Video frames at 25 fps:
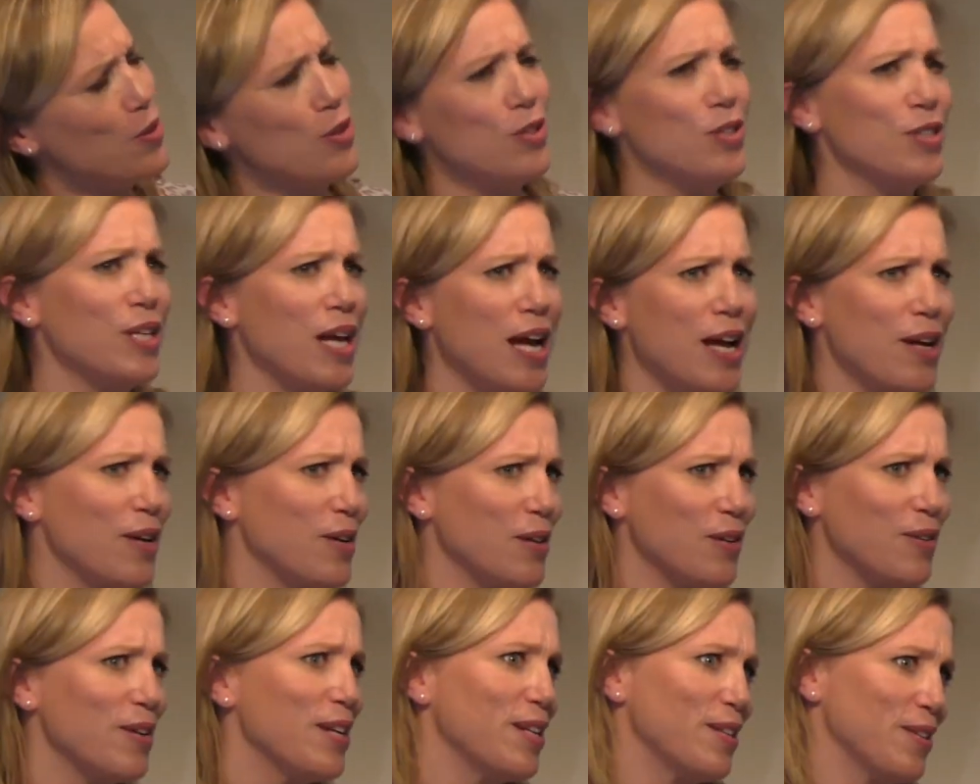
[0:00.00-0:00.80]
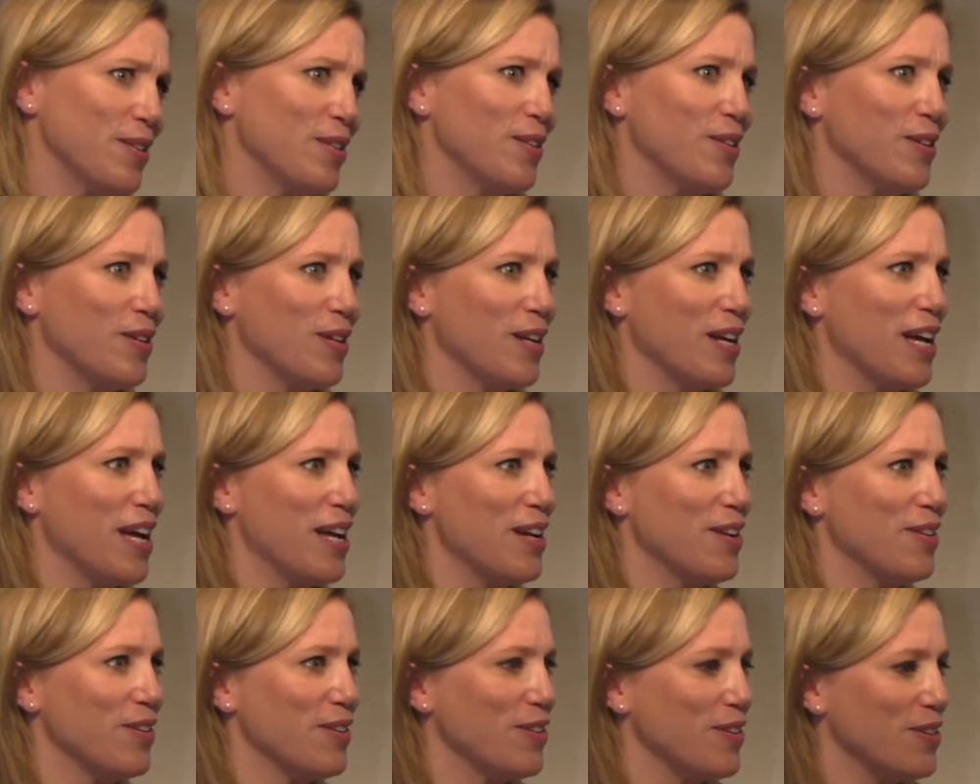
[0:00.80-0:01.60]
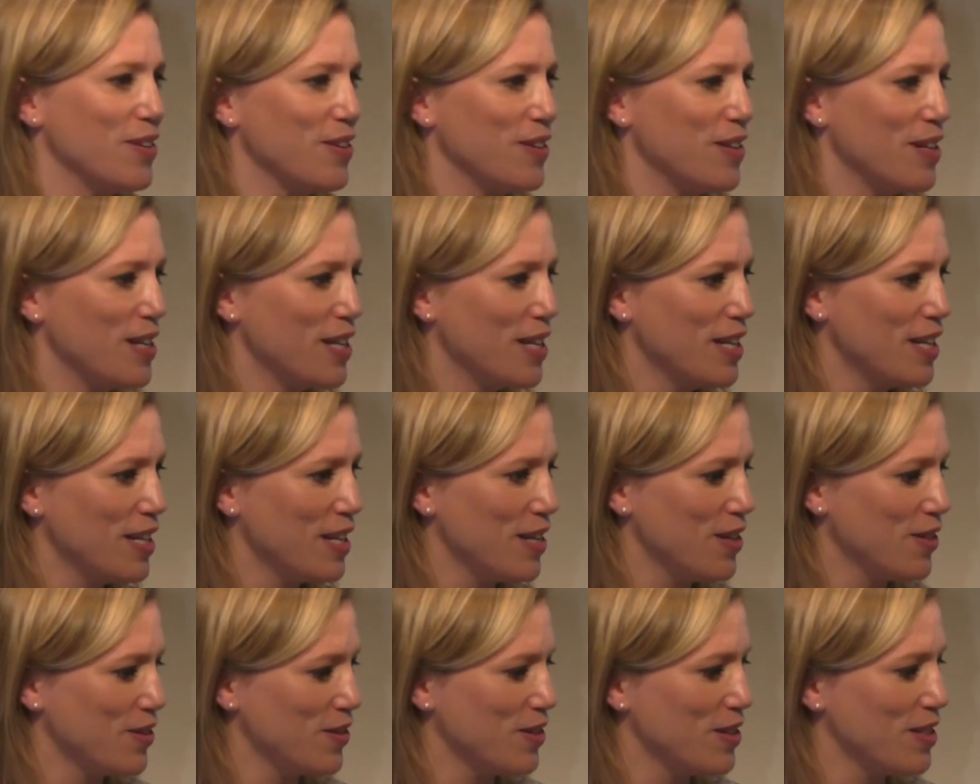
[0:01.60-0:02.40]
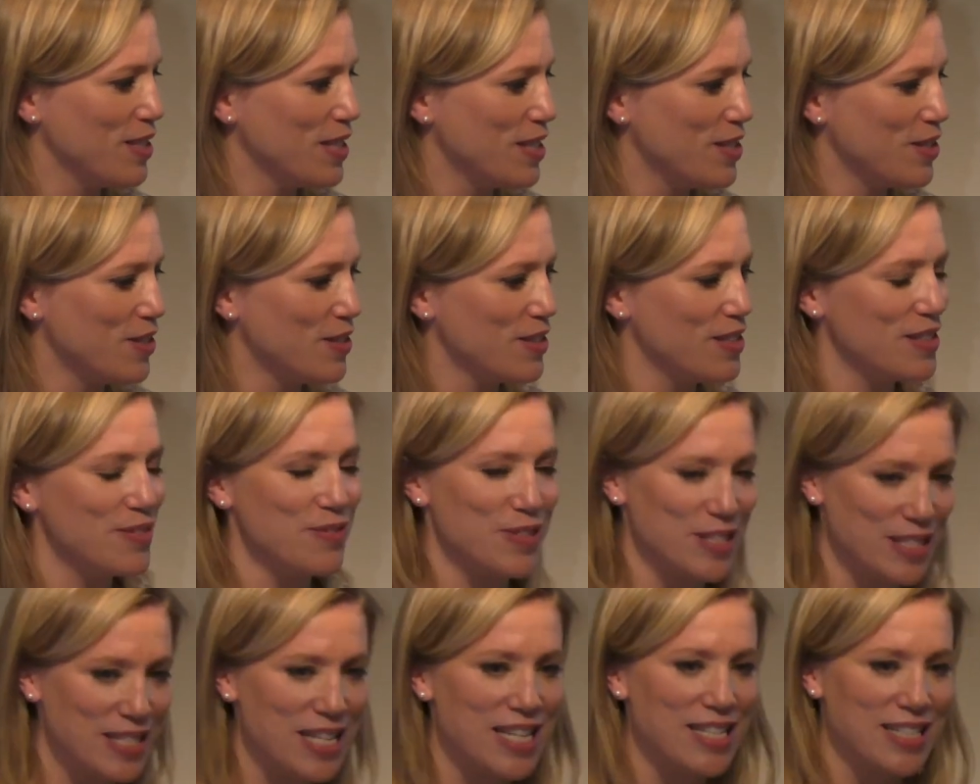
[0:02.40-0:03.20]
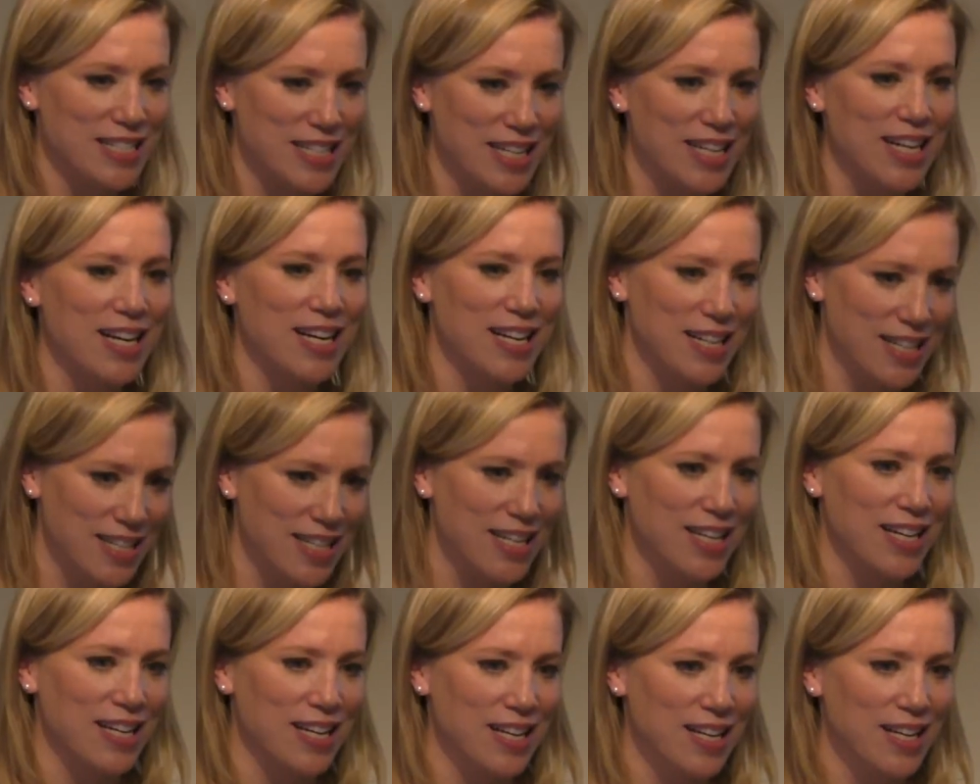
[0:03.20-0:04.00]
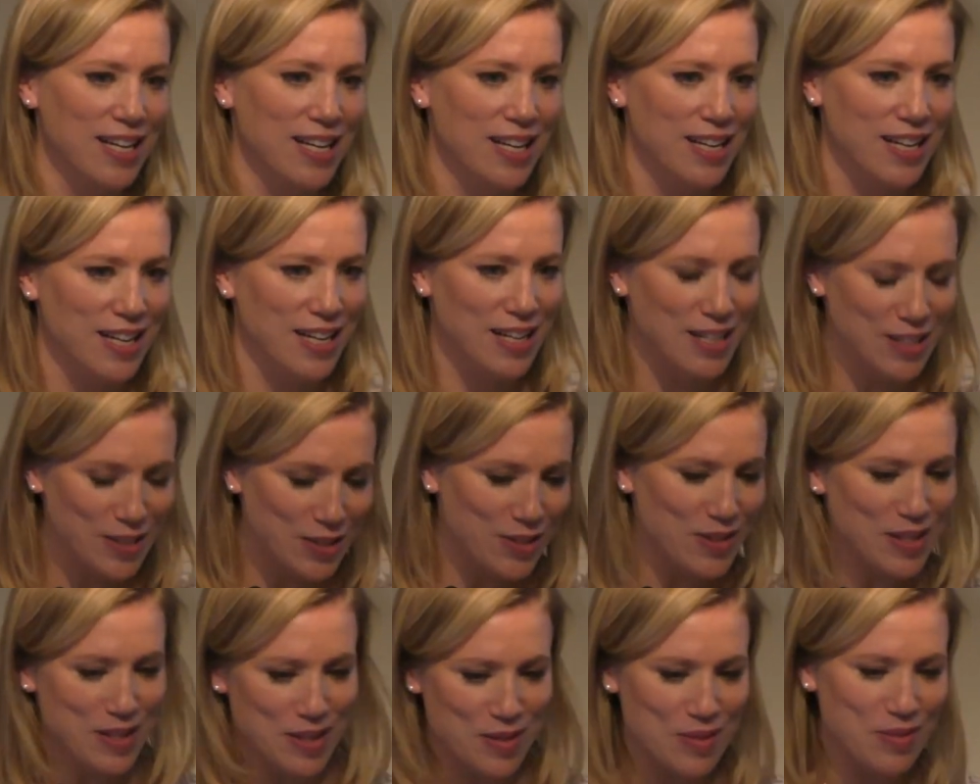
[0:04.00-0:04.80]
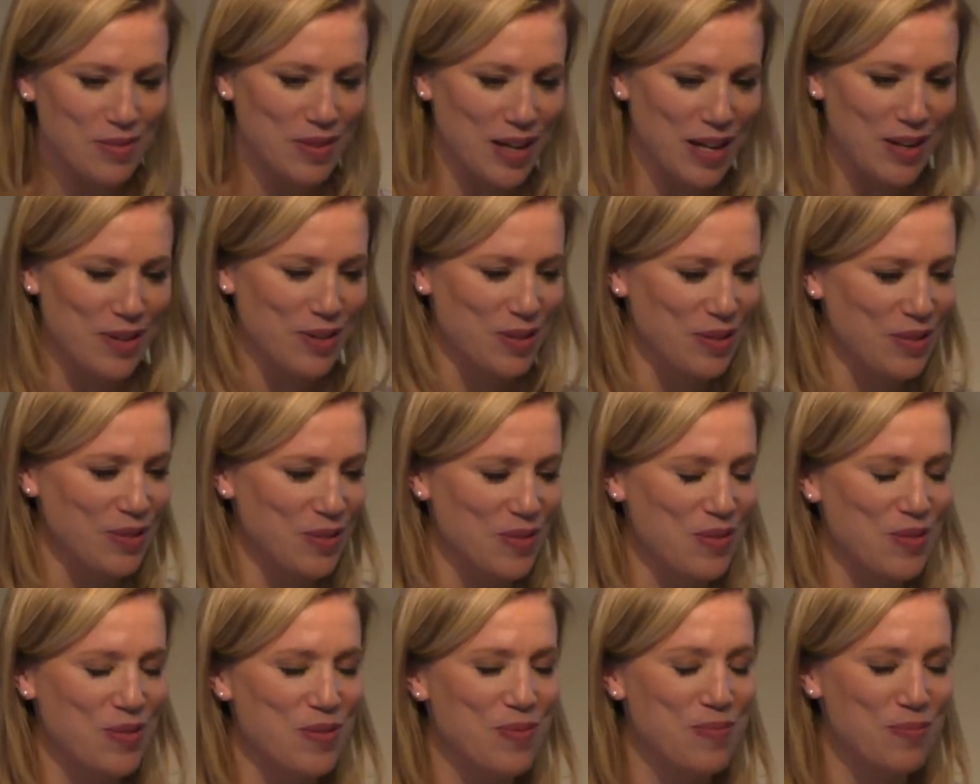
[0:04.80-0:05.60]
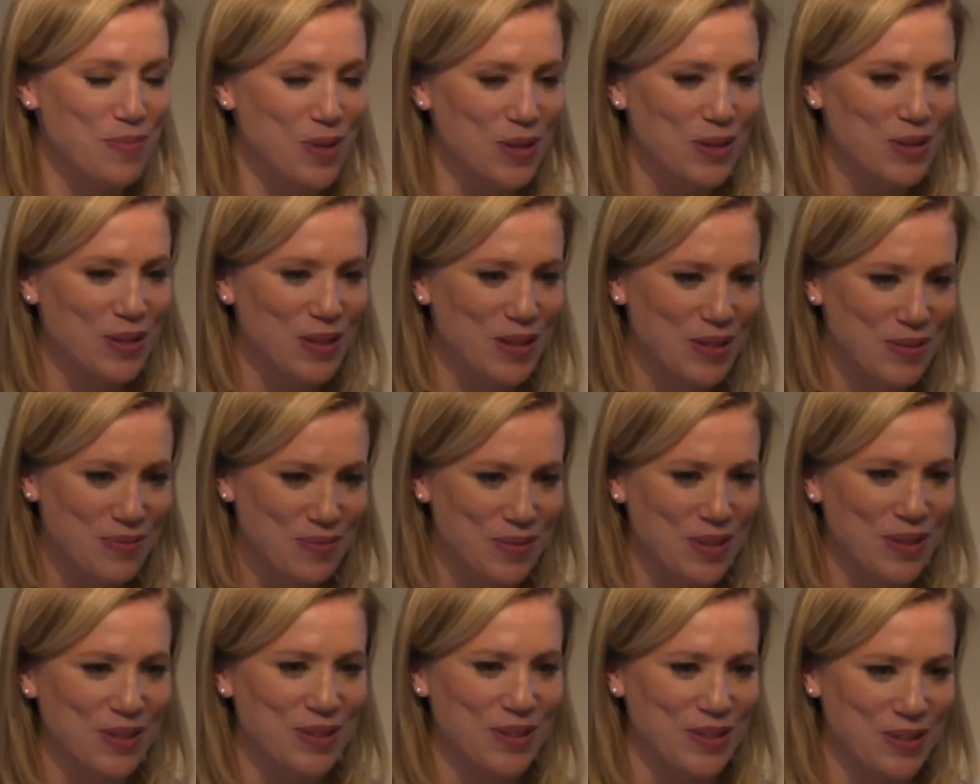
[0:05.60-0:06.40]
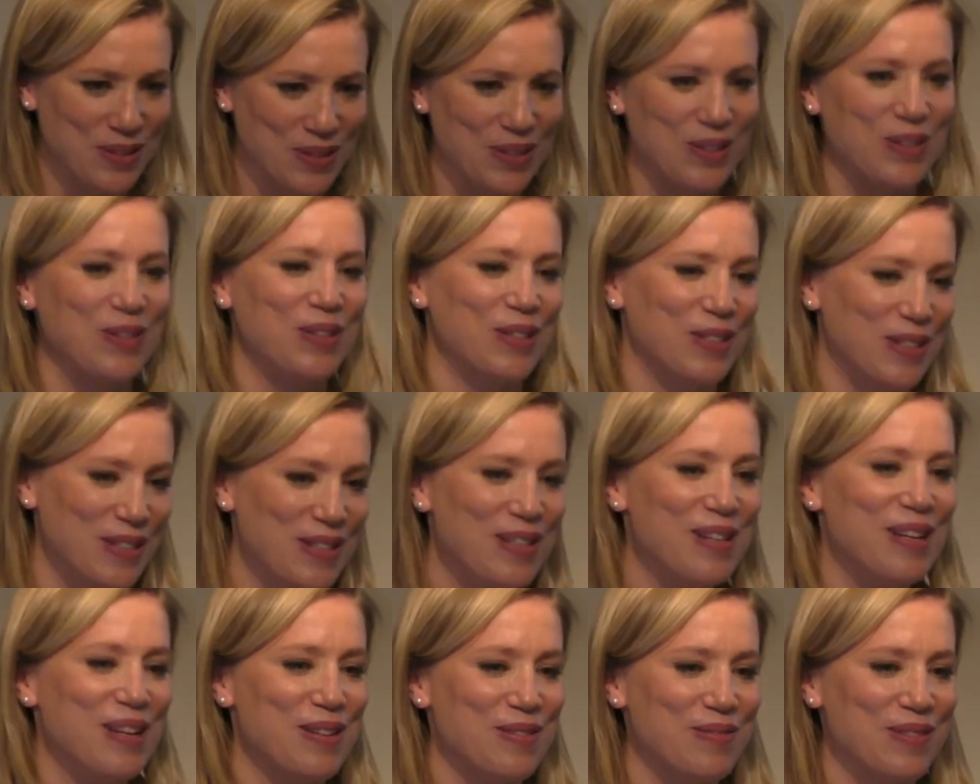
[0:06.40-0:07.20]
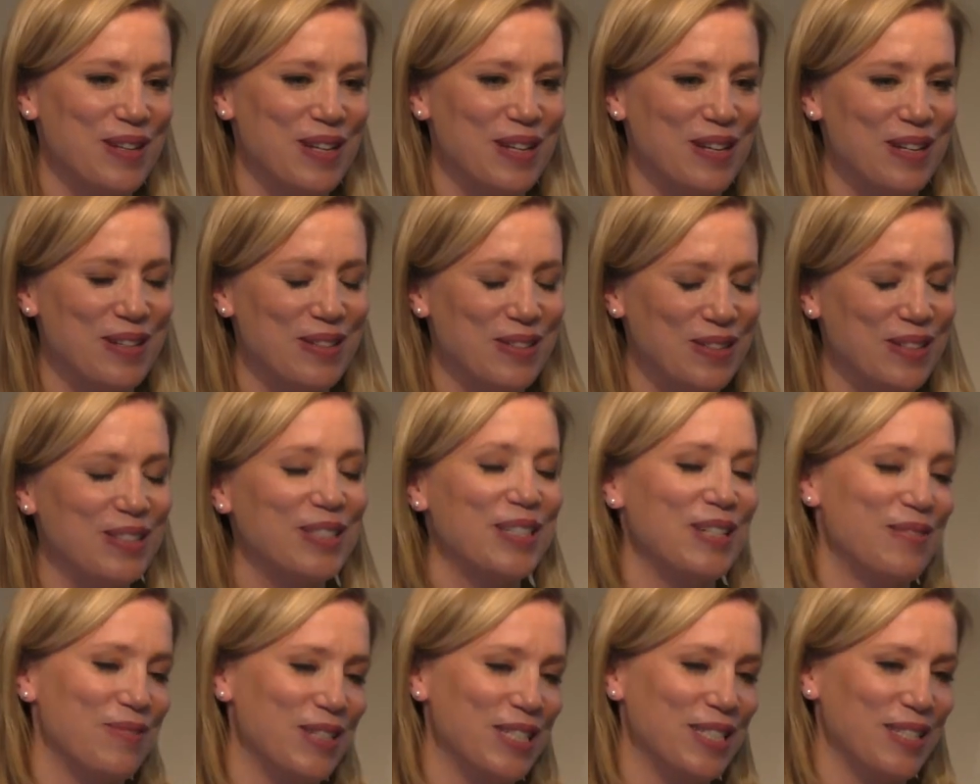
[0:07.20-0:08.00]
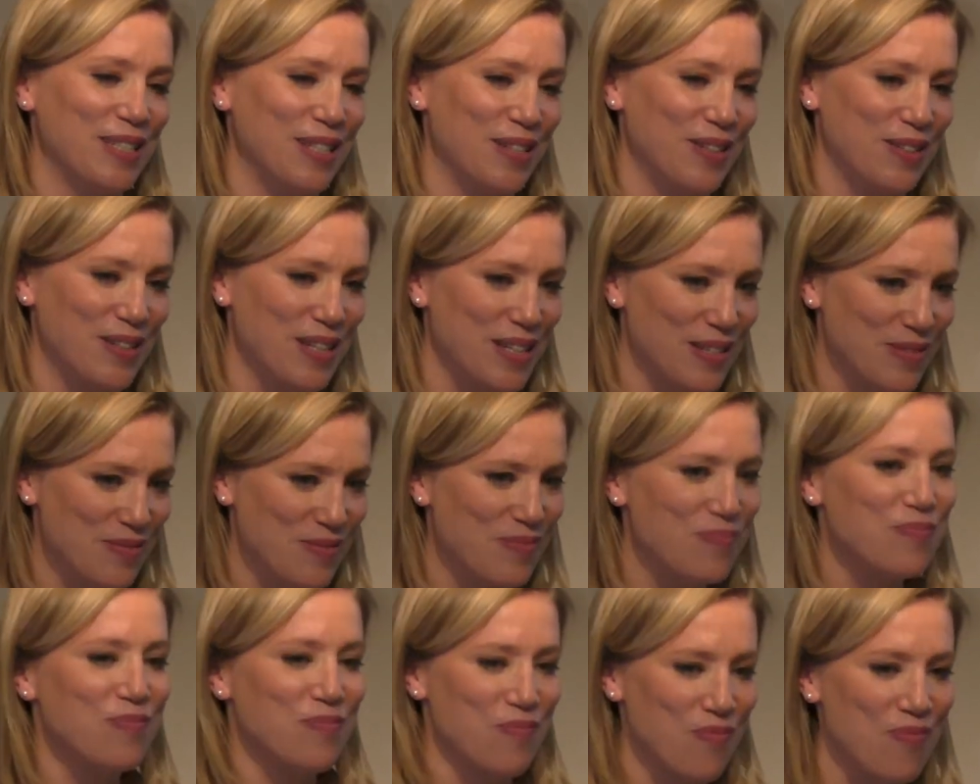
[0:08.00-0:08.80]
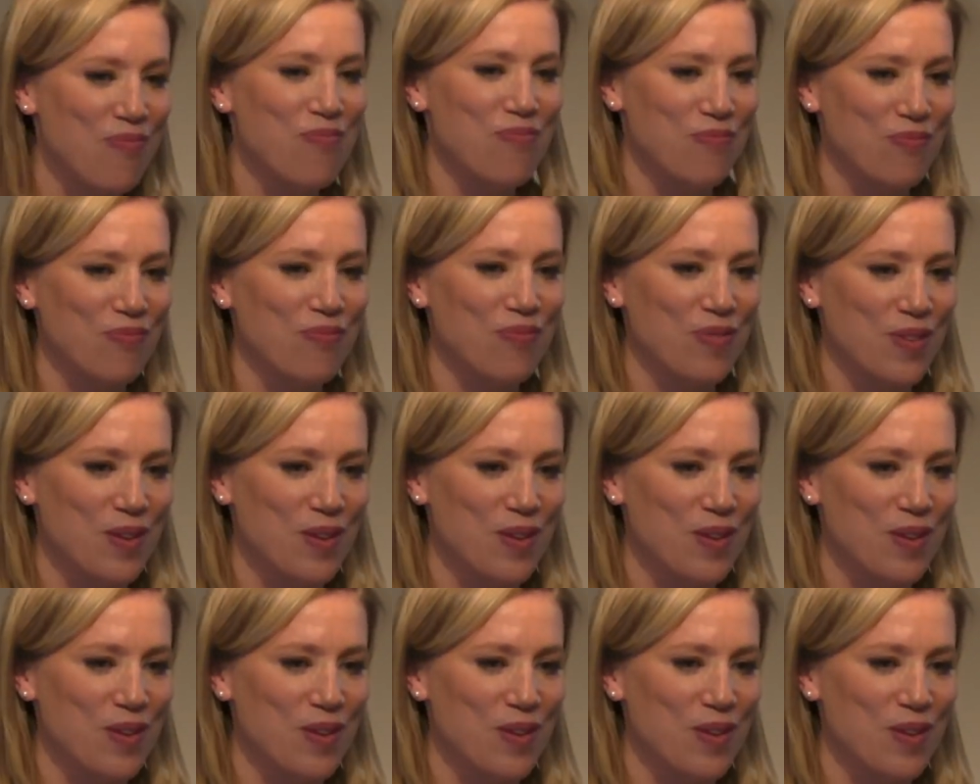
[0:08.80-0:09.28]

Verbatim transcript: 歳超えるのあの日本人の先生がいて一緒にあの潜ることをあの教えましたのでうん、